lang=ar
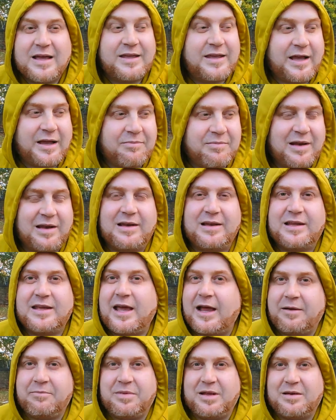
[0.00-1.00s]
يعمل
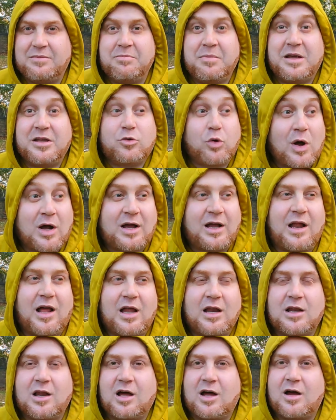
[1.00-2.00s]
يعمل ما يتوكل
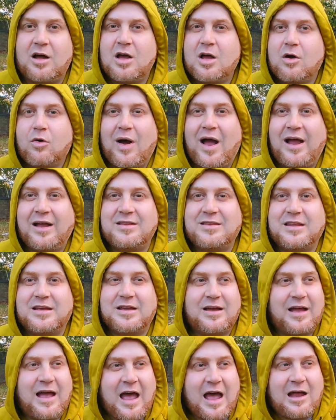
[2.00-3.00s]
على الله واحد
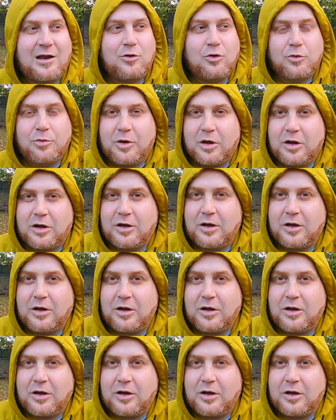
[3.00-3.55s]
آه، اهله